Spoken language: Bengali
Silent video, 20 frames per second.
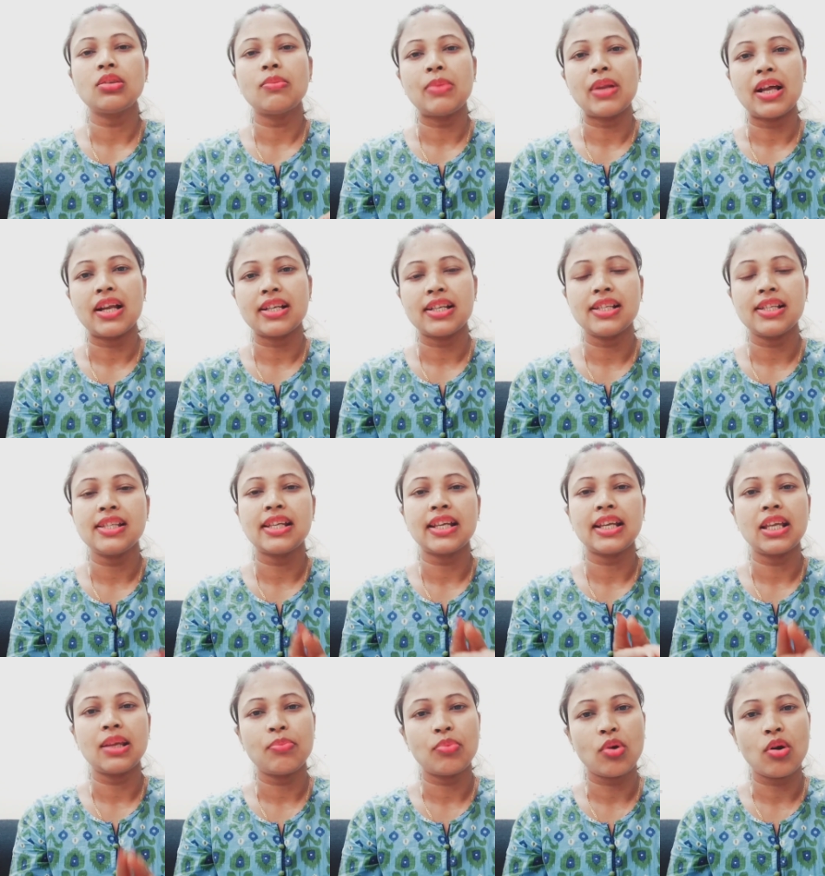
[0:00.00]
তো ব্লাড টেস্টে
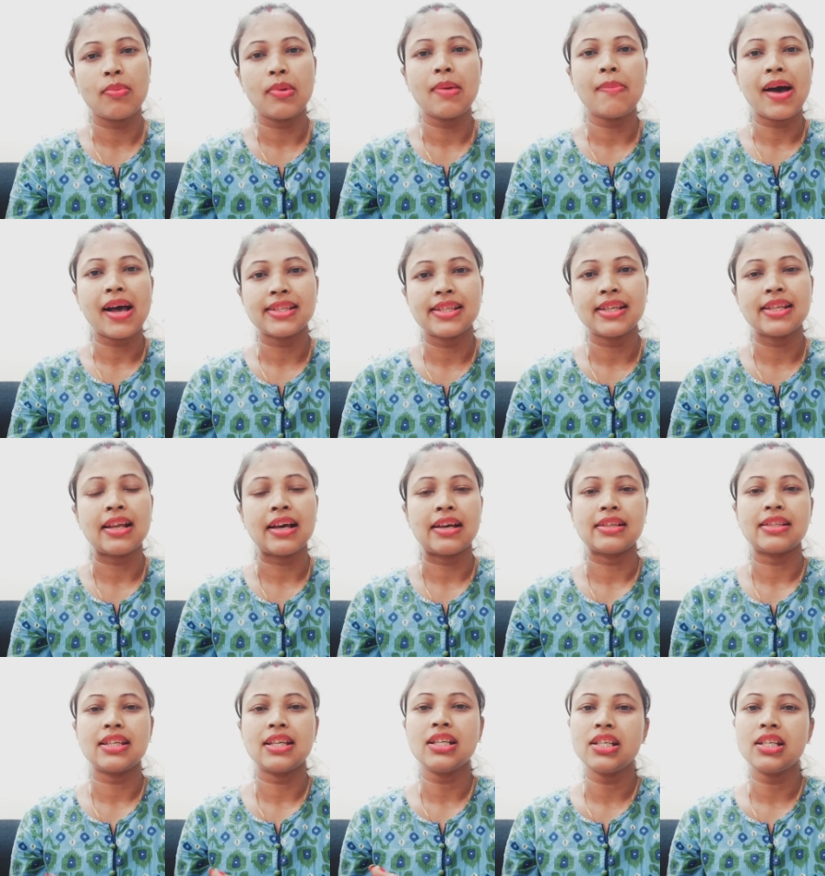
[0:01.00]
কি প্রবলেম আছে না
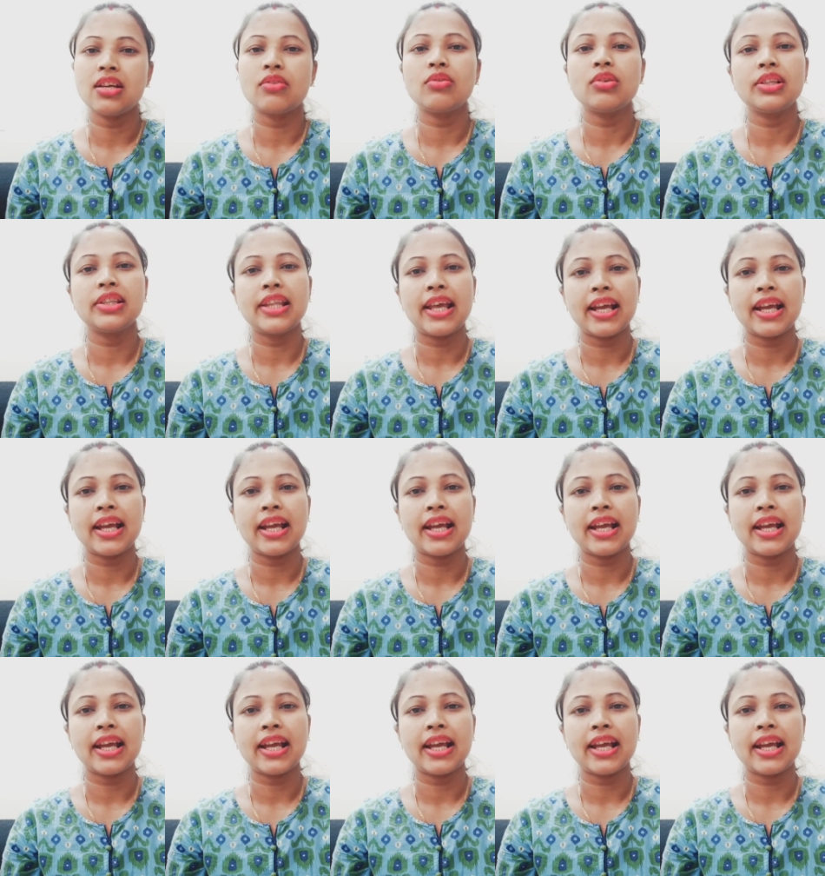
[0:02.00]
আছে সেগুলো